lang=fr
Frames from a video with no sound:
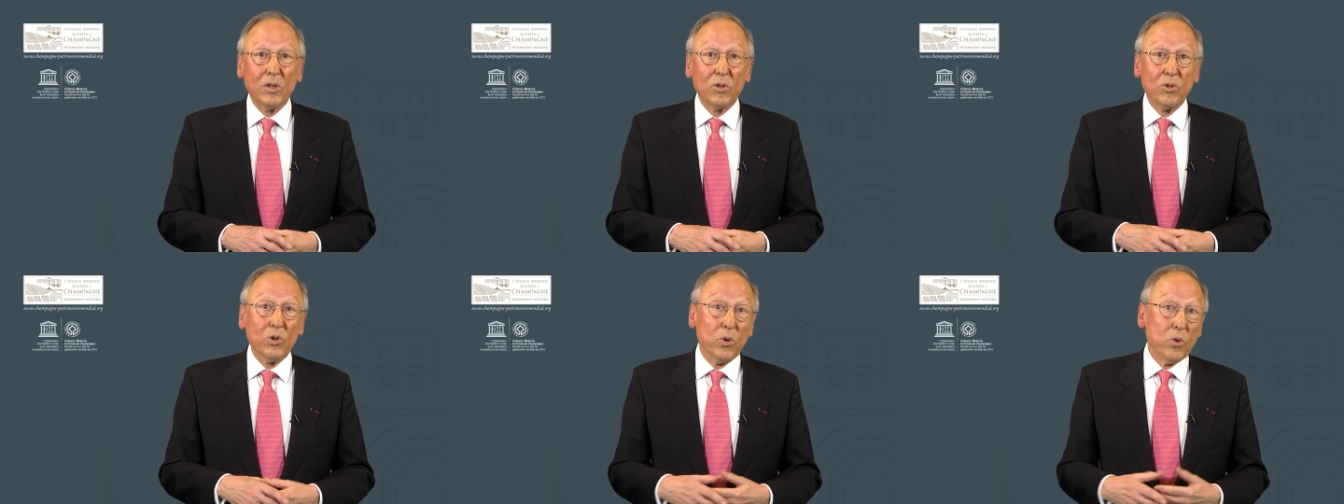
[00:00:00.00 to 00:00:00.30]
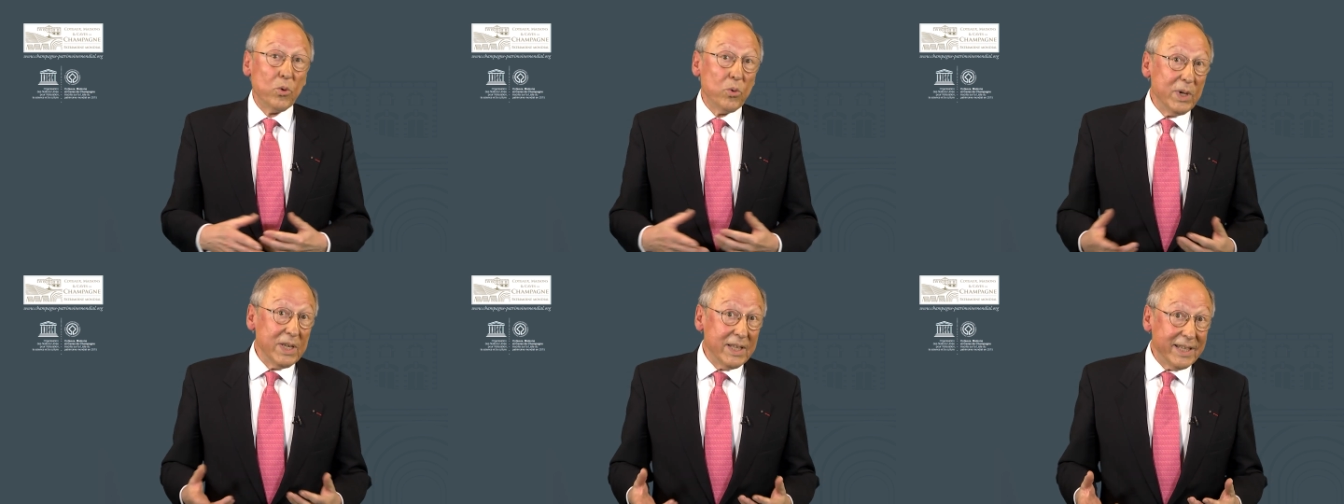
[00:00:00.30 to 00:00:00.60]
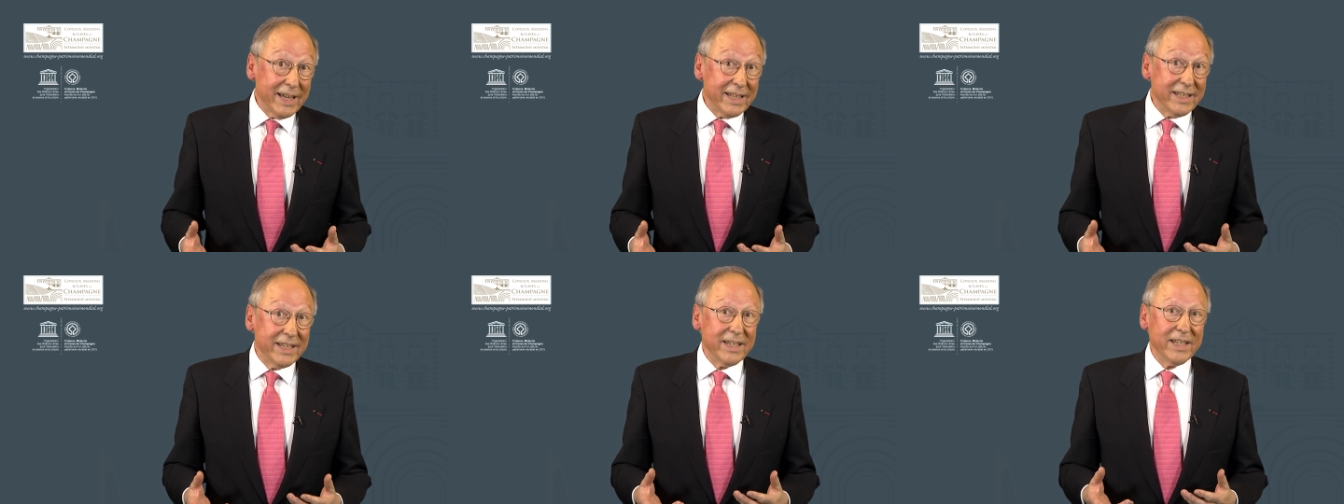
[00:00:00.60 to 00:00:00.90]
de
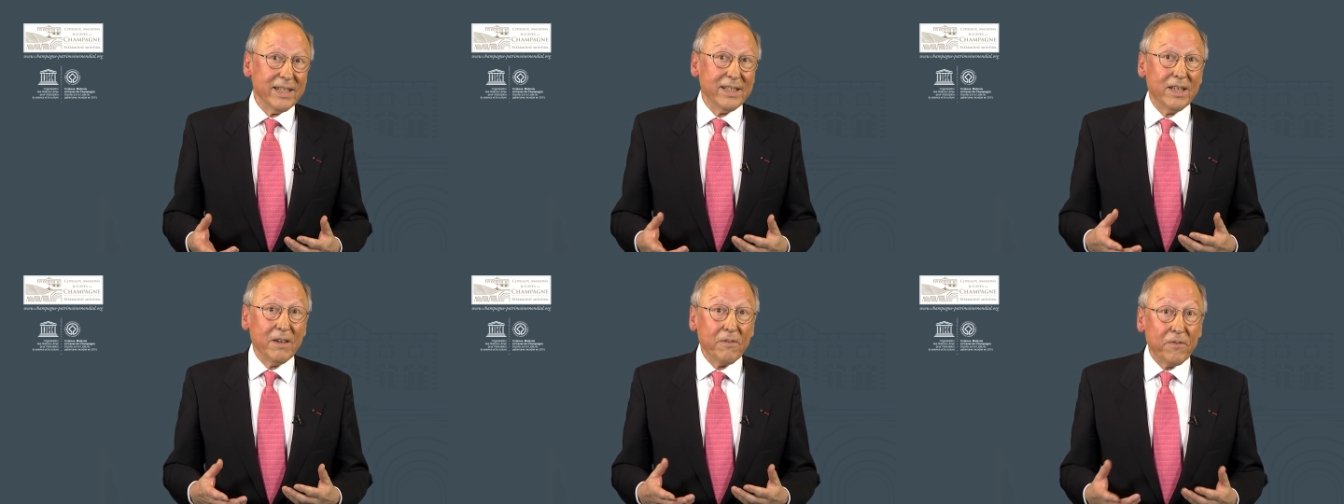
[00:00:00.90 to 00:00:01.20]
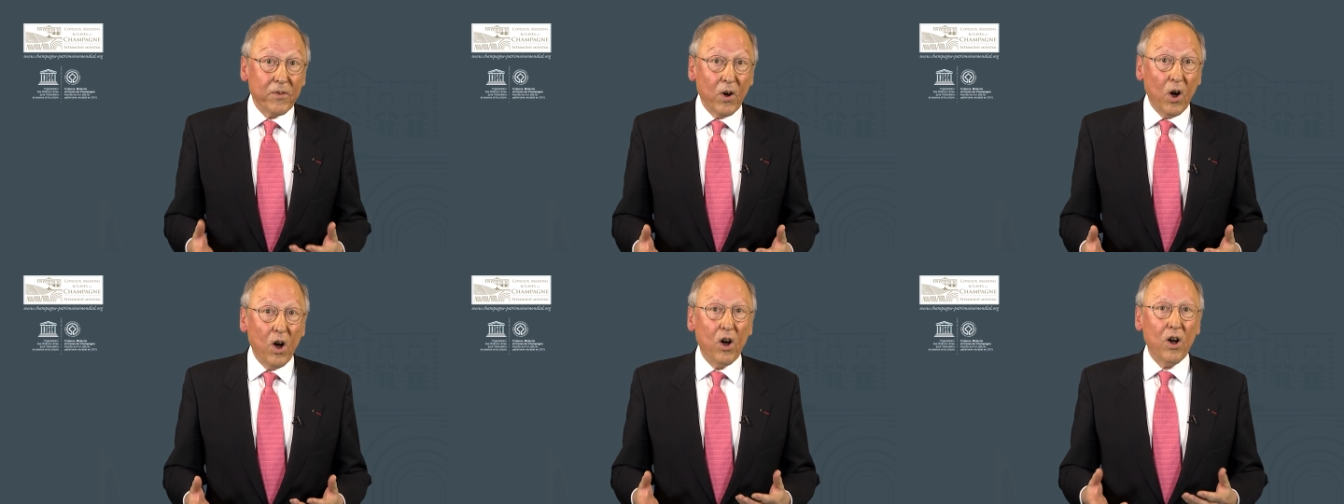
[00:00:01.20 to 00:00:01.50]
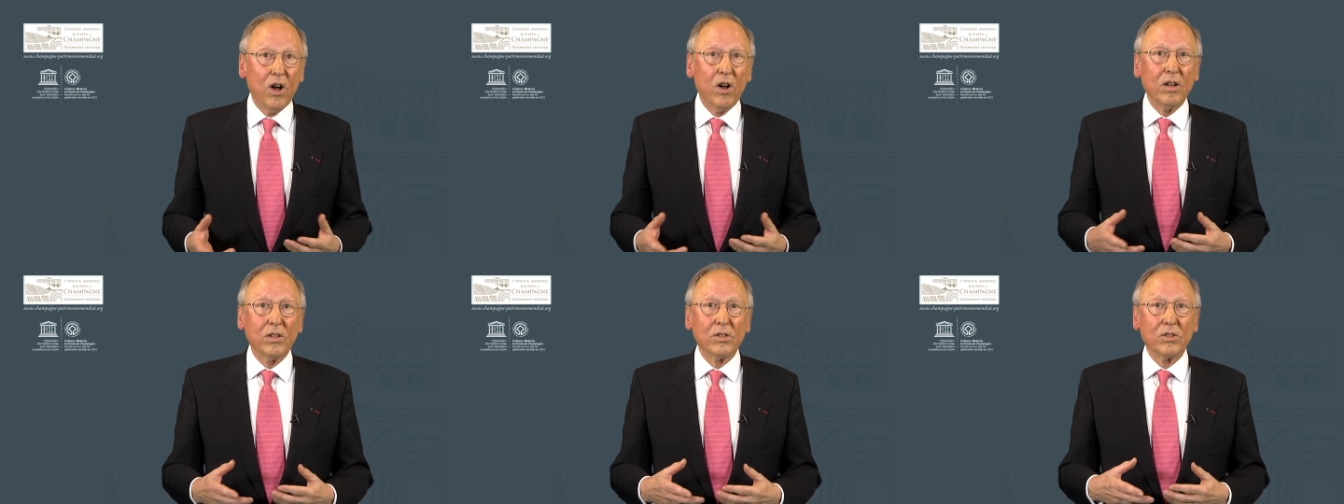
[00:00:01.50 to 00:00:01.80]
huit années
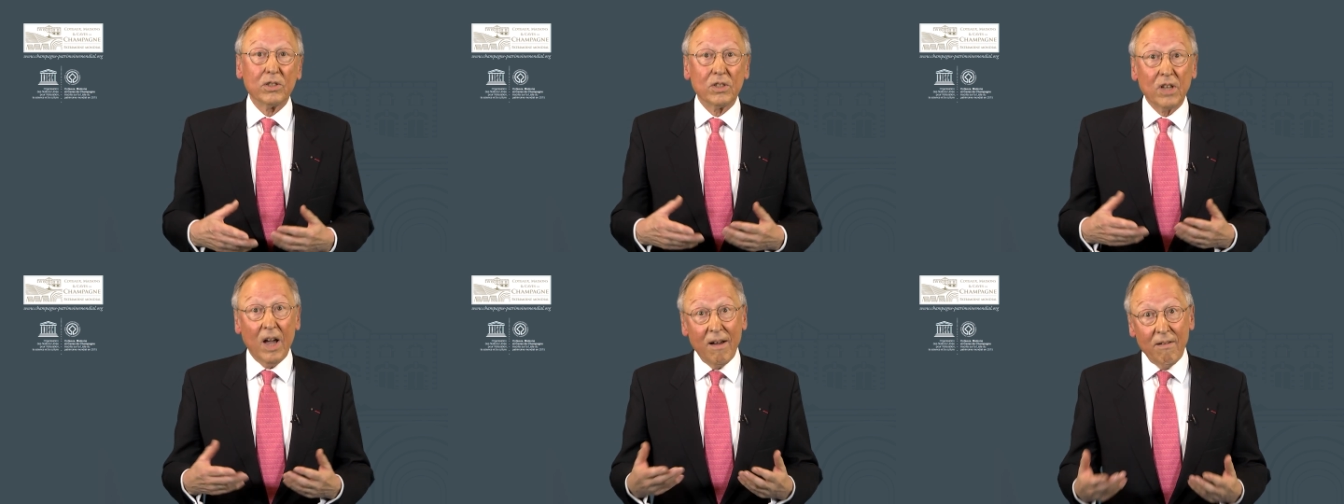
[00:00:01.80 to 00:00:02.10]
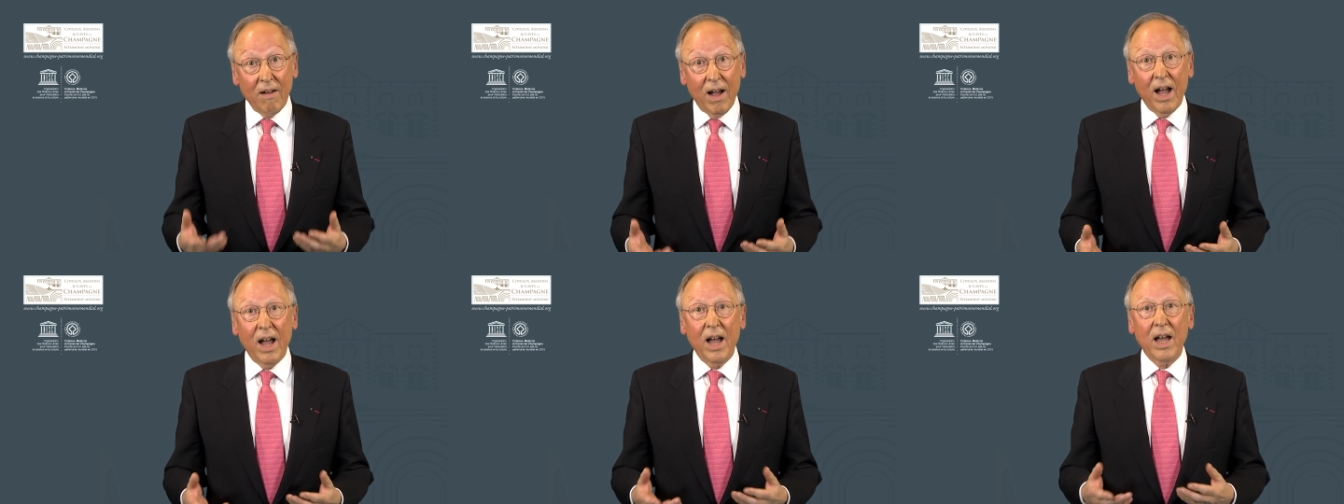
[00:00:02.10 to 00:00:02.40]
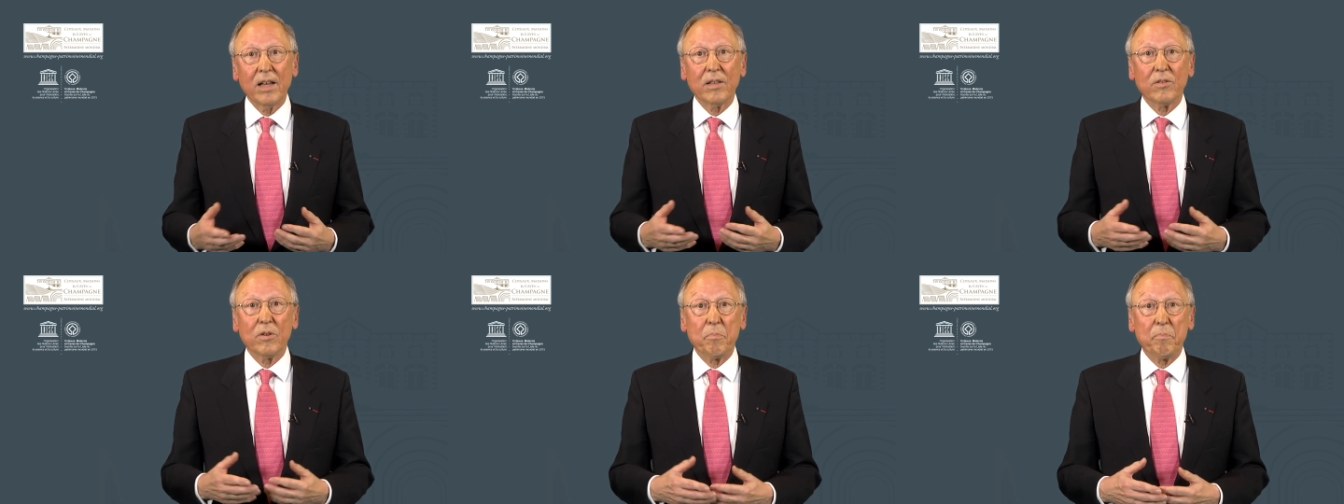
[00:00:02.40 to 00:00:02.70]
d'efforts, de
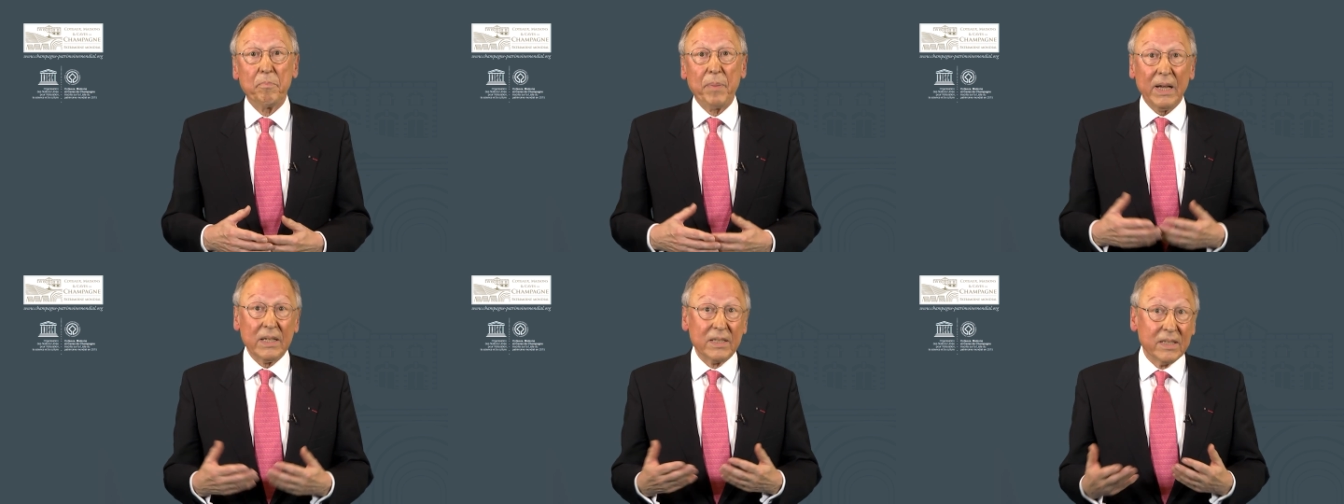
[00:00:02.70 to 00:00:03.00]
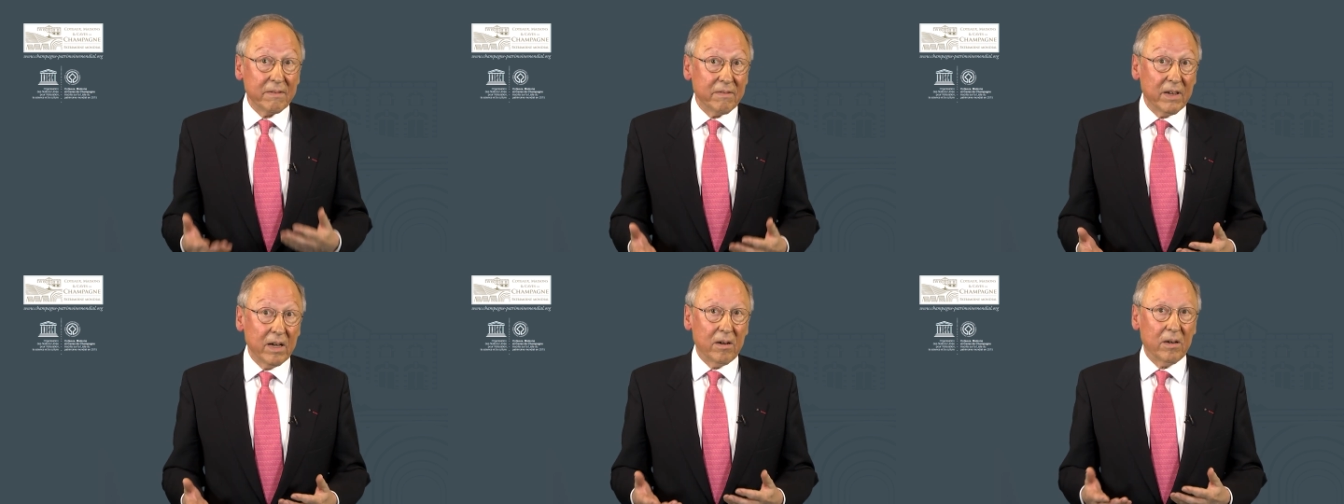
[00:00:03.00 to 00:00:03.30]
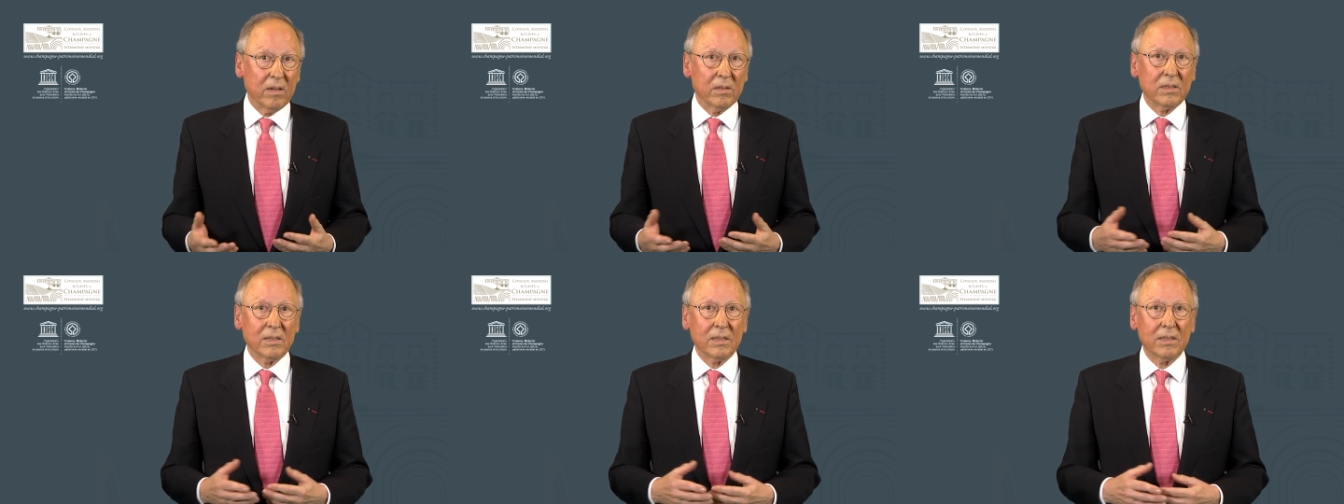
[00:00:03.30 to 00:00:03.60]
travail, de
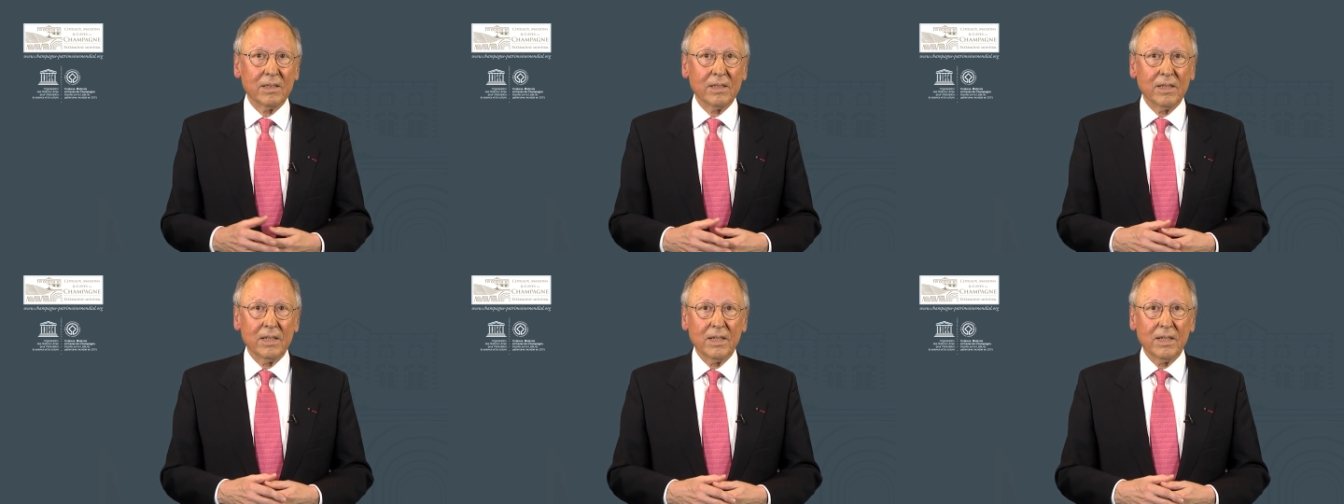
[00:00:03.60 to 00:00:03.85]
persévérance.